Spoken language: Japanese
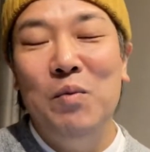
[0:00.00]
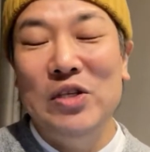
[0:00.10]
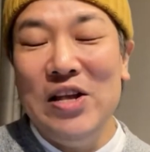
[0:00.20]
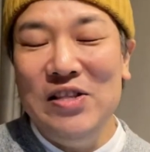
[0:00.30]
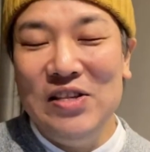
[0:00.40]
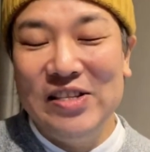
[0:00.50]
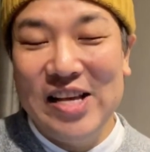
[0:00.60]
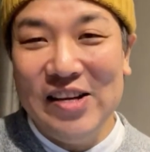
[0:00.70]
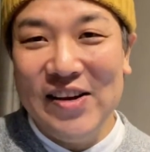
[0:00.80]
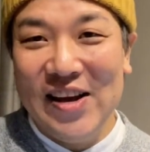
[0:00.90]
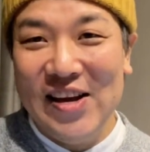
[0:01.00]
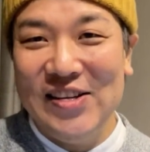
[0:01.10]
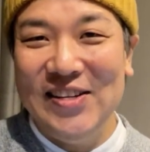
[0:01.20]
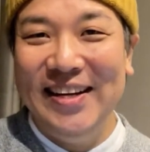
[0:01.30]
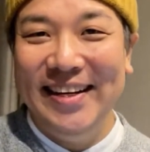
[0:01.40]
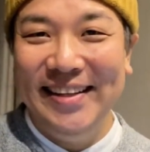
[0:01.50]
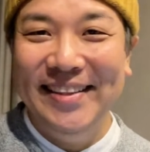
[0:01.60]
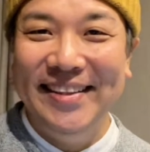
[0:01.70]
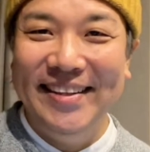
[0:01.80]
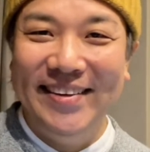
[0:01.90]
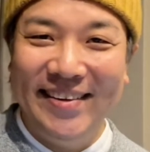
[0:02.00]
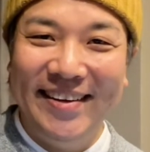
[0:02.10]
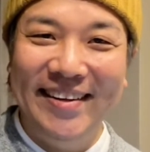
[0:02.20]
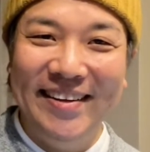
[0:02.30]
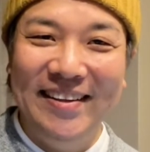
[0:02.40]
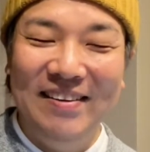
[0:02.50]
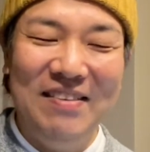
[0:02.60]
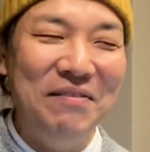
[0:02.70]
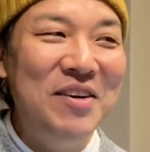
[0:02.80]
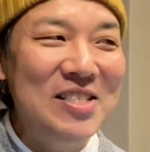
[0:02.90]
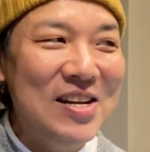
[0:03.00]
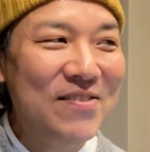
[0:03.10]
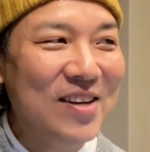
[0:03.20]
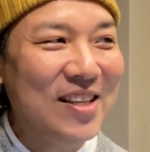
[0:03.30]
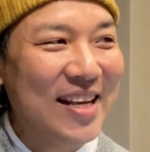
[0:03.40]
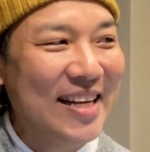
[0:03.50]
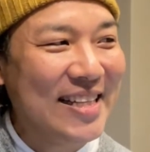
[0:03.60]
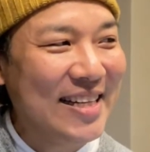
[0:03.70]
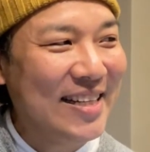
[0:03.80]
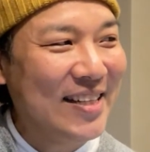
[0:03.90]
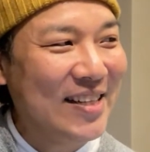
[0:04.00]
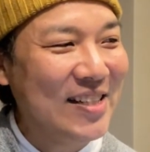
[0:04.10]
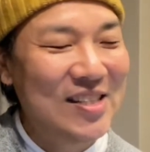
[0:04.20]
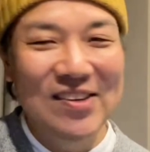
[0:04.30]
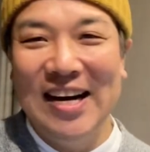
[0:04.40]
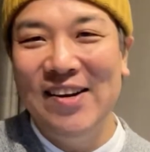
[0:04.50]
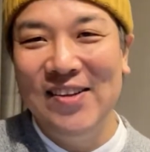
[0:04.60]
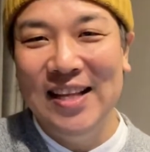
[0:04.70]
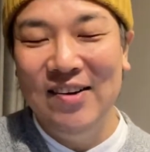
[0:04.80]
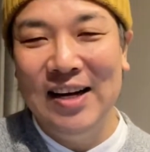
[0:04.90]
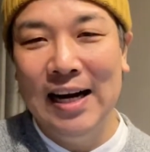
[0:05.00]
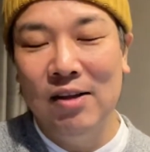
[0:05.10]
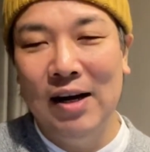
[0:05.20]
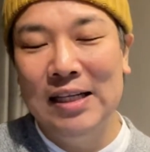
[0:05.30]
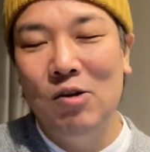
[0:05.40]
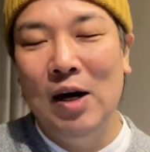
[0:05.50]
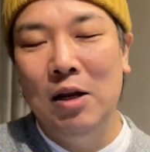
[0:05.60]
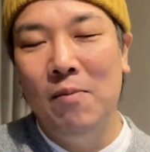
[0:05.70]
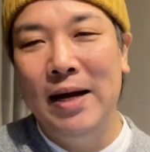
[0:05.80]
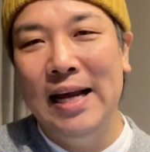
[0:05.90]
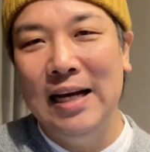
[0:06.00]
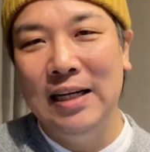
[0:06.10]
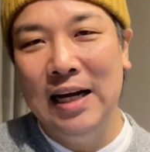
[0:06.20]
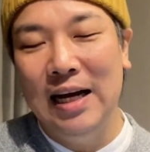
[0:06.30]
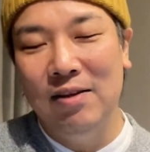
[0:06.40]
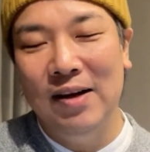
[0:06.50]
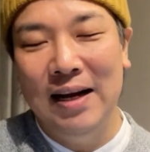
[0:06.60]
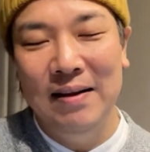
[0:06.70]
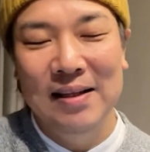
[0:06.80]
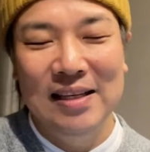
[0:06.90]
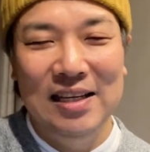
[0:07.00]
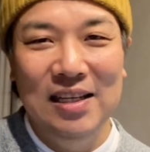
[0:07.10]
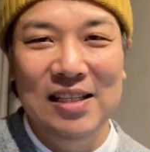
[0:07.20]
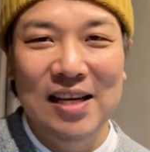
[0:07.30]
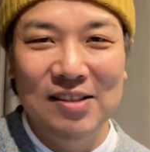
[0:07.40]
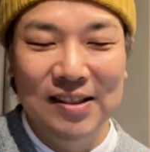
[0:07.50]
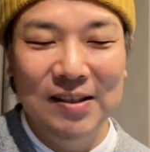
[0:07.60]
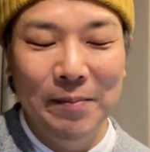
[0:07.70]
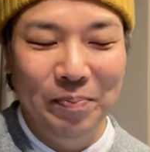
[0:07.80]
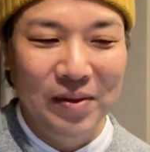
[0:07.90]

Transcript: もう全然平気でね、はい、あ、まあ、もともと、その、人が飲んでるからとか、人が飲まないからとか、気にせず、